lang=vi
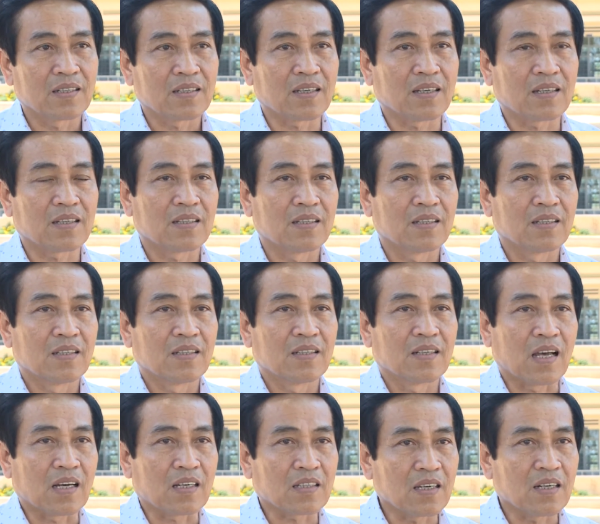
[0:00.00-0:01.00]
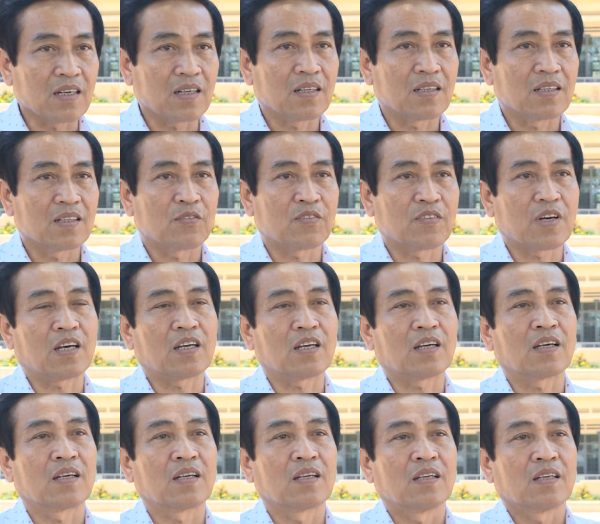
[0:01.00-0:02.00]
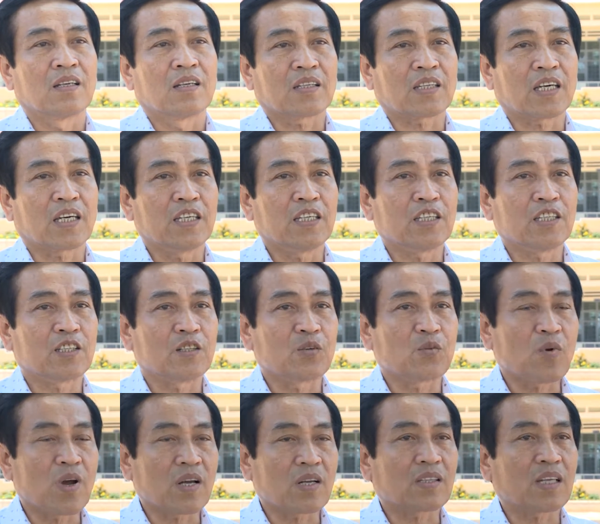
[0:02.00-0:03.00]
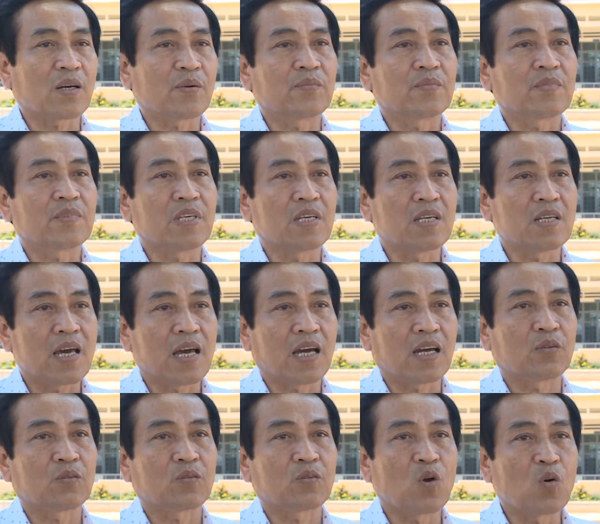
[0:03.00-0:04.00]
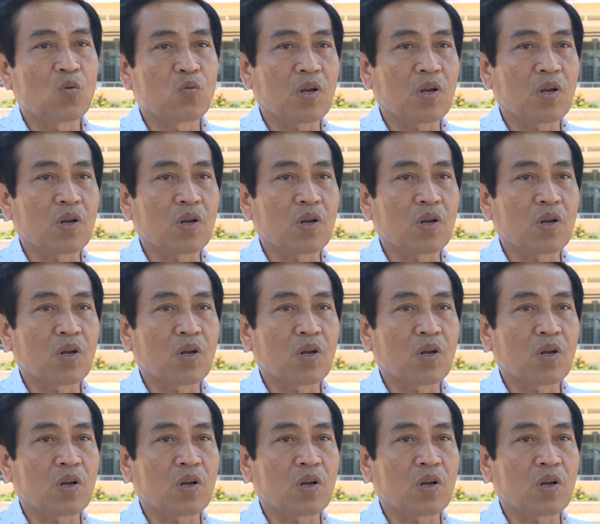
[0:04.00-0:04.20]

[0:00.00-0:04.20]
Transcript: đó, hàng giờ và cái sự quan tâm chỉ đạo đôn